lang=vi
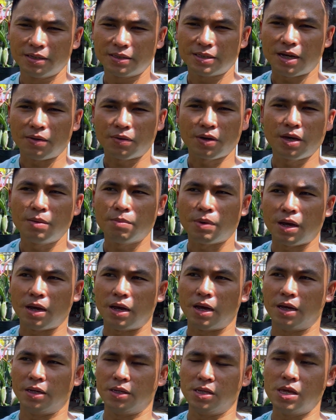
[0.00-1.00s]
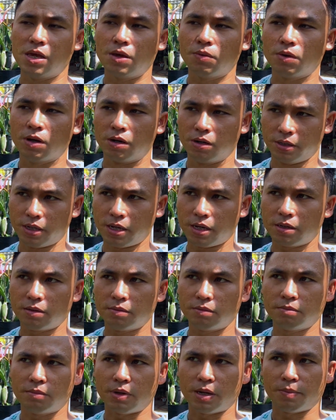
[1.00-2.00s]
sau khi mà nhiều người á,
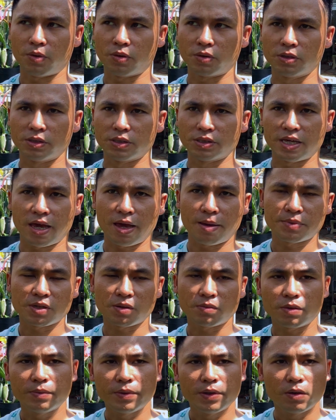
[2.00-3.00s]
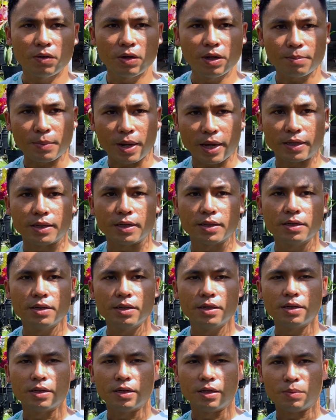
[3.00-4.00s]
mà mọi người xem xong cái video clip này á,
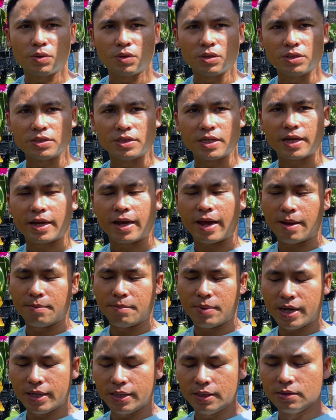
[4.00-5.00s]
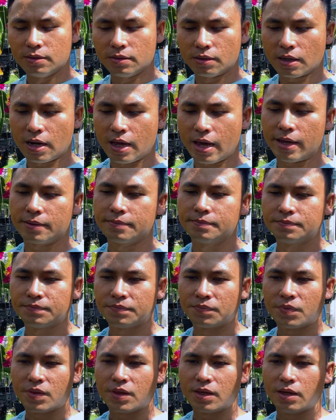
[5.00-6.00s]
thì mọi người sẽ cảm thấy được là
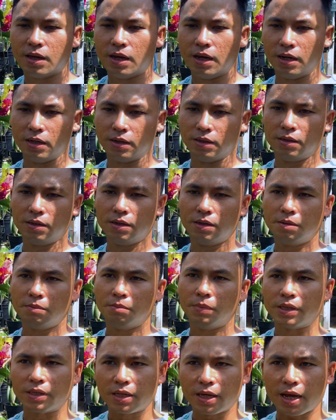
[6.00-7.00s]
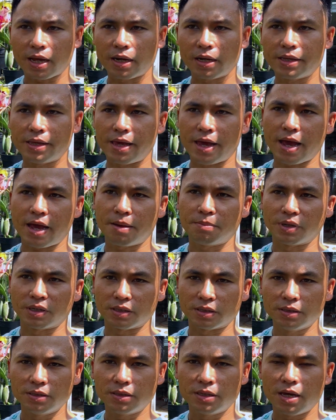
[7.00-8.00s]
mình chơi Cattleya
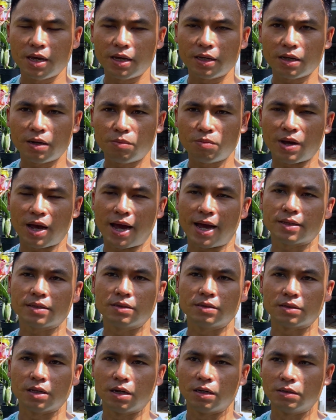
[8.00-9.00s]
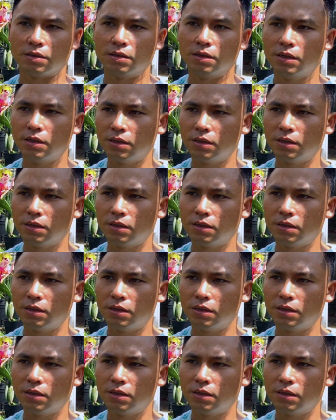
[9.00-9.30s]
mình cứ chơi hông hả từ từ,